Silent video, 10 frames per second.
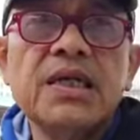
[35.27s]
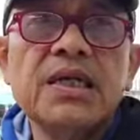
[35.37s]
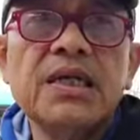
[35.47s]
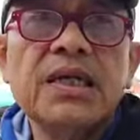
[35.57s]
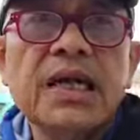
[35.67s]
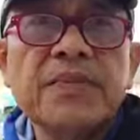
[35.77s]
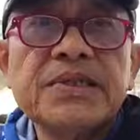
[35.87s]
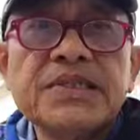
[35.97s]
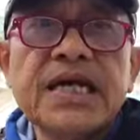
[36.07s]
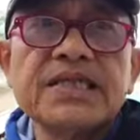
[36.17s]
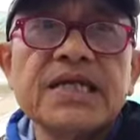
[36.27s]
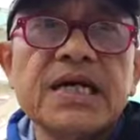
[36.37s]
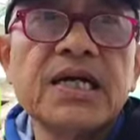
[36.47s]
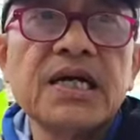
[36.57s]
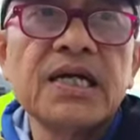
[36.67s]
ini daerah penjajah
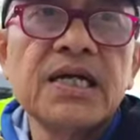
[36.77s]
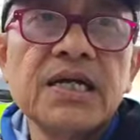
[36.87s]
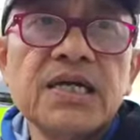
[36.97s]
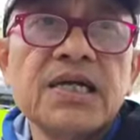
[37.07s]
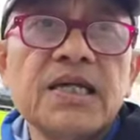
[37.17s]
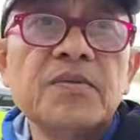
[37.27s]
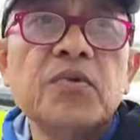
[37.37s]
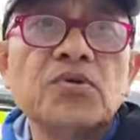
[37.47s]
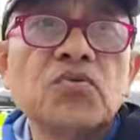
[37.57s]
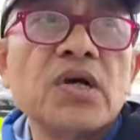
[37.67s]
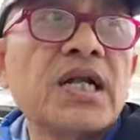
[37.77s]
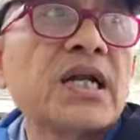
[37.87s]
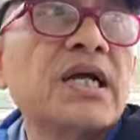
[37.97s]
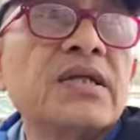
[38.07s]
Portugal